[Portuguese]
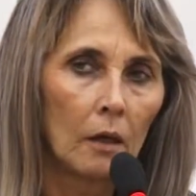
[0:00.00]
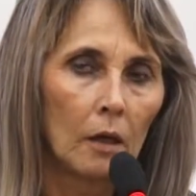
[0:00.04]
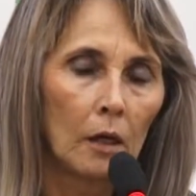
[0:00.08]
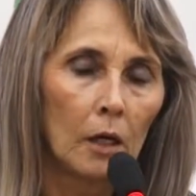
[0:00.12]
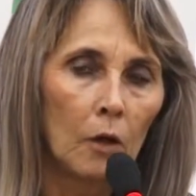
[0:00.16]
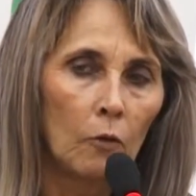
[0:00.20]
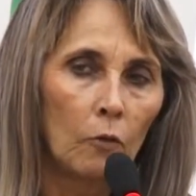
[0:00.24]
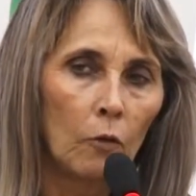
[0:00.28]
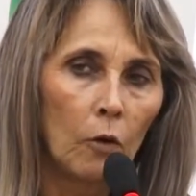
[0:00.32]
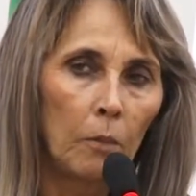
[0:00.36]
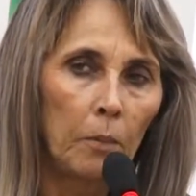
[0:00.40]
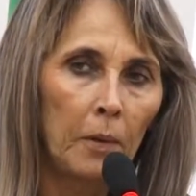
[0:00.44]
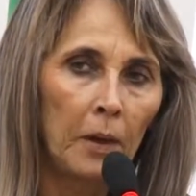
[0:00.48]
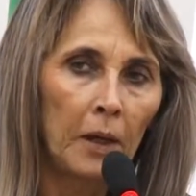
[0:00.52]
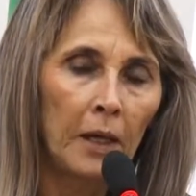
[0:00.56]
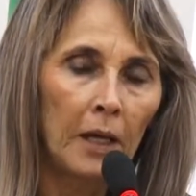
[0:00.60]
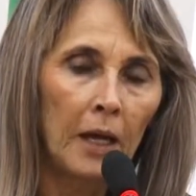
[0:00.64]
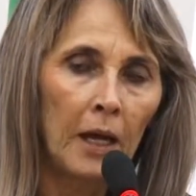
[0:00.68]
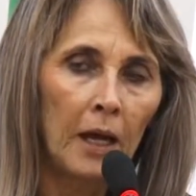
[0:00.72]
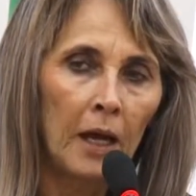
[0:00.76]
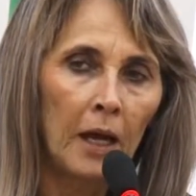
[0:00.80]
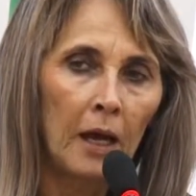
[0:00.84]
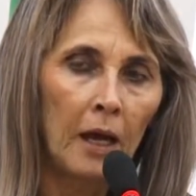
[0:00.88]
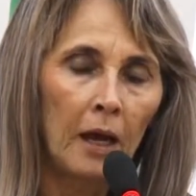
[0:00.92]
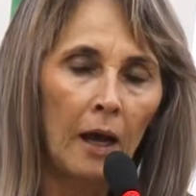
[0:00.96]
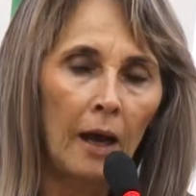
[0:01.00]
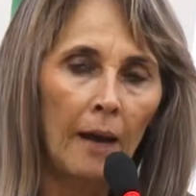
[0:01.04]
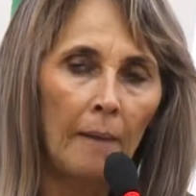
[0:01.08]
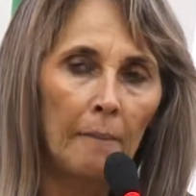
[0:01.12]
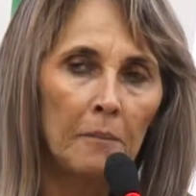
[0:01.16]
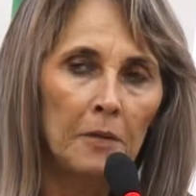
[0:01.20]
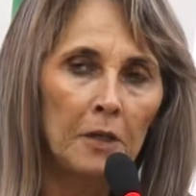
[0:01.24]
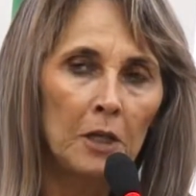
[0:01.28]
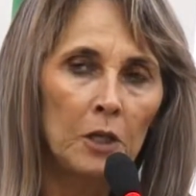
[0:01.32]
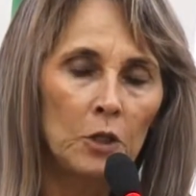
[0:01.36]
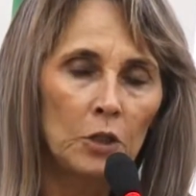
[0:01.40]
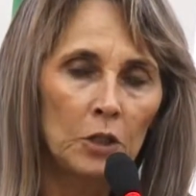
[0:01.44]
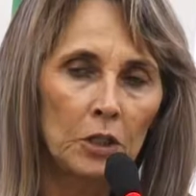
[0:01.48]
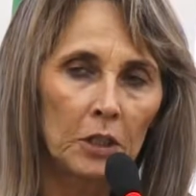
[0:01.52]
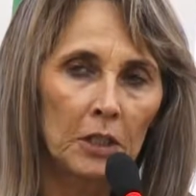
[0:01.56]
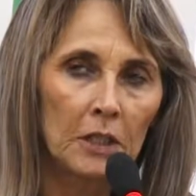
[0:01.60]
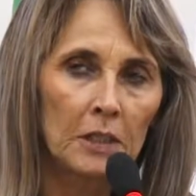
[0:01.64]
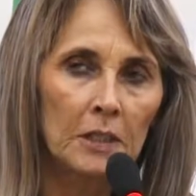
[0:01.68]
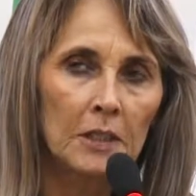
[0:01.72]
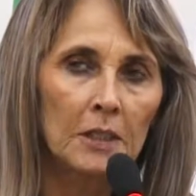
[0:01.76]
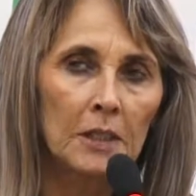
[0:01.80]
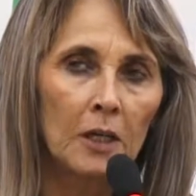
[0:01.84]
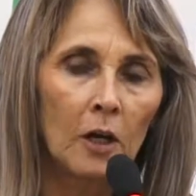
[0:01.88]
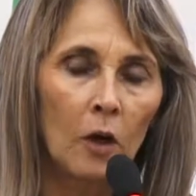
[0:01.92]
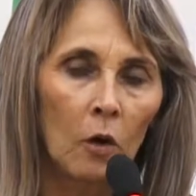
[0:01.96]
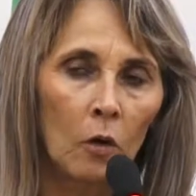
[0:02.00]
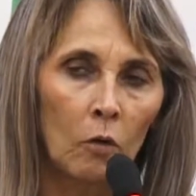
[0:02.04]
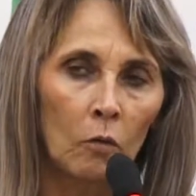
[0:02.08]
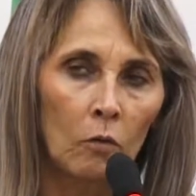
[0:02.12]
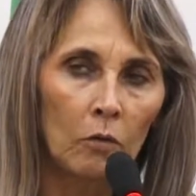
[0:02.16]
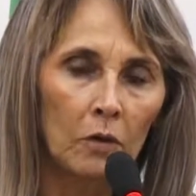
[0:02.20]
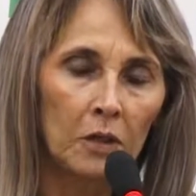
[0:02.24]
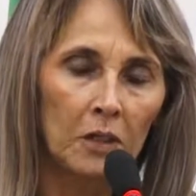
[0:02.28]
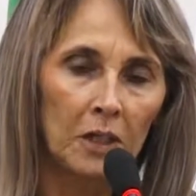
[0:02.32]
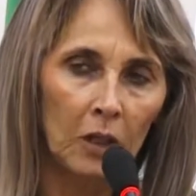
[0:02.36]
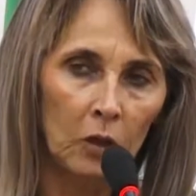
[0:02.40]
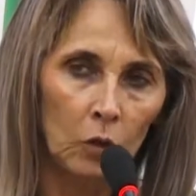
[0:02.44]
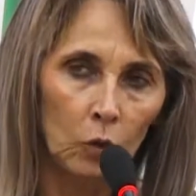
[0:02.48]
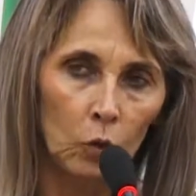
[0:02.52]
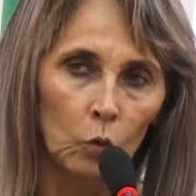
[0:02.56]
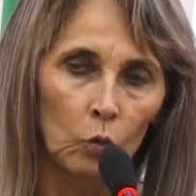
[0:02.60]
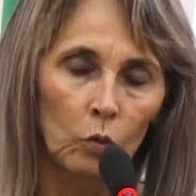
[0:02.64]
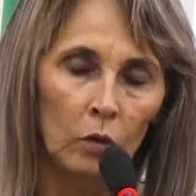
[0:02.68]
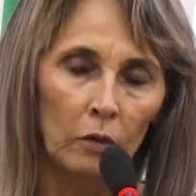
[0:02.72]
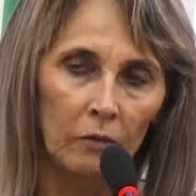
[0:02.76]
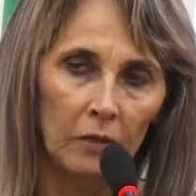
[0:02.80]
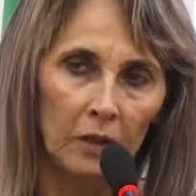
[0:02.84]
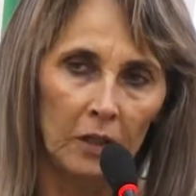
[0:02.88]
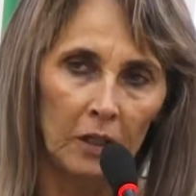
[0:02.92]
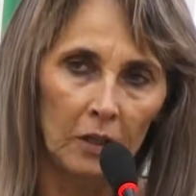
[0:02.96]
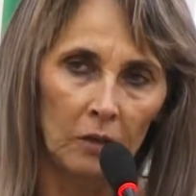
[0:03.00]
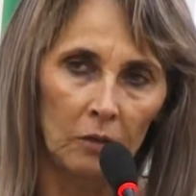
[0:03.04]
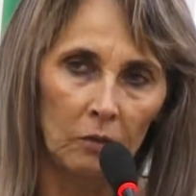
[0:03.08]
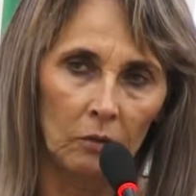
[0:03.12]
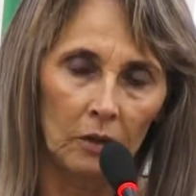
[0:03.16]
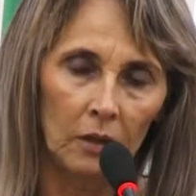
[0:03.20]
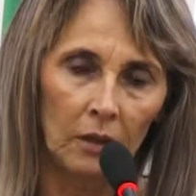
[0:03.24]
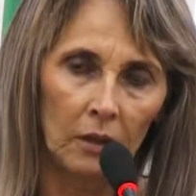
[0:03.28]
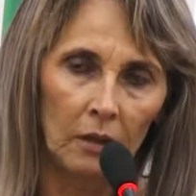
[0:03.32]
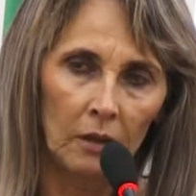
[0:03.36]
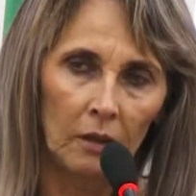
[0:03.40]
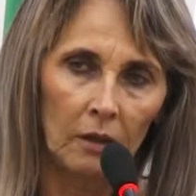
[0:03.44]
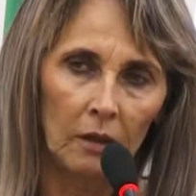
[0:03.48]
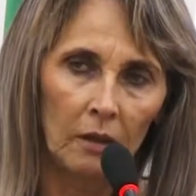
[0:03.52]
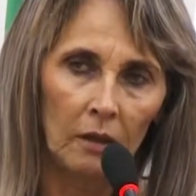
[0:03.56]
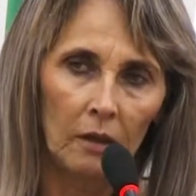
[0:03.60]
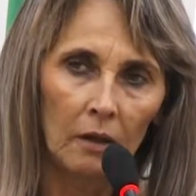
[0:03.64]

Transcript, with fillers: Eu vou pegar a minha indicação e a tua, vereadora.